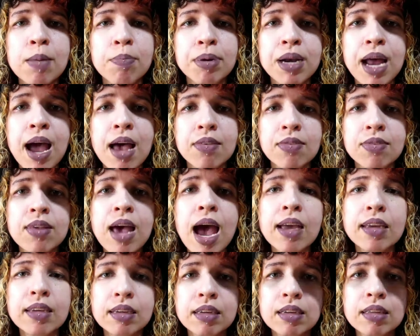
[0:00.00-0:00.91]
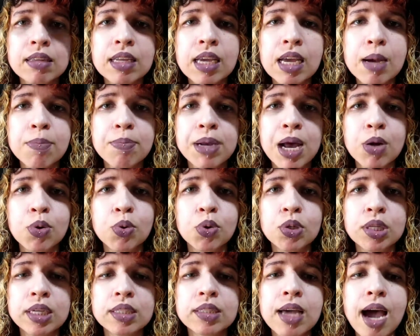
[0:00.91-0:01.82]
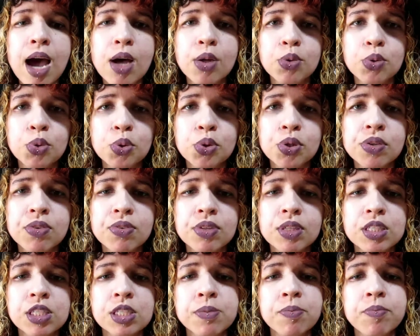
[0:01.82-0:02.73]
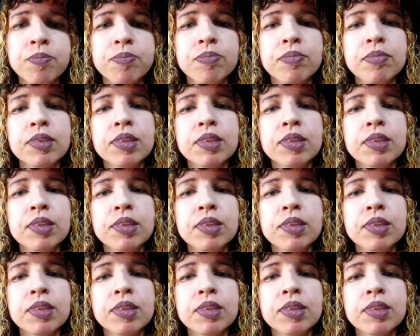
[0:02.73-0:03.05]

para sair, né, para coletar doces.